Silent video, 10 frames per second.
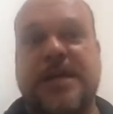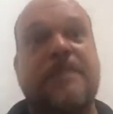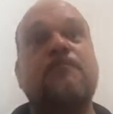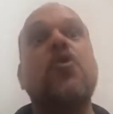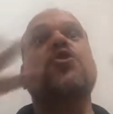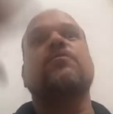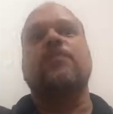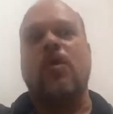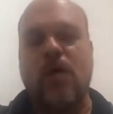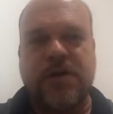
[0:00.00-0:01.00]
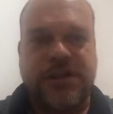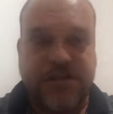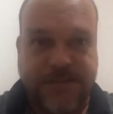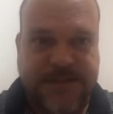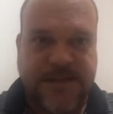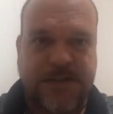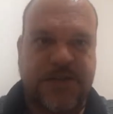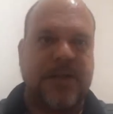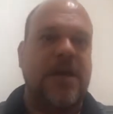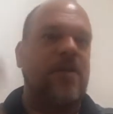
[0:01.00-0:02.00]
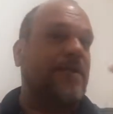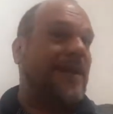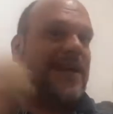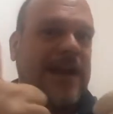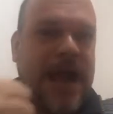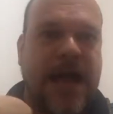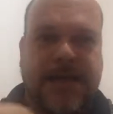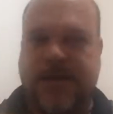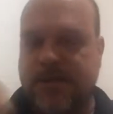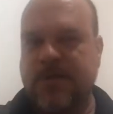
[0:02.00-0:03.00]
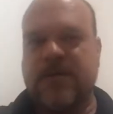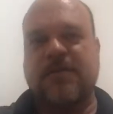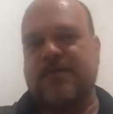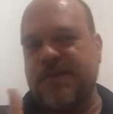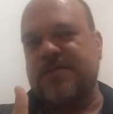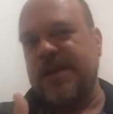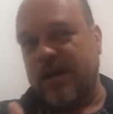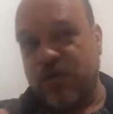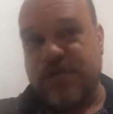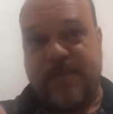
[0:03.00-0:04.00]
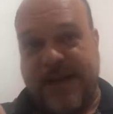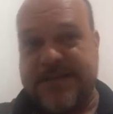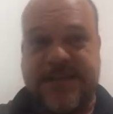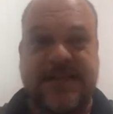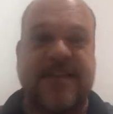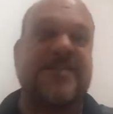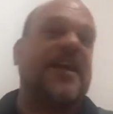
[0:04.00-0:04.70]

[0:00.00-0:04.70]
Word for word: que é muito bom de administrar dinheiro, né? craque, né? visto aí a última presidenta que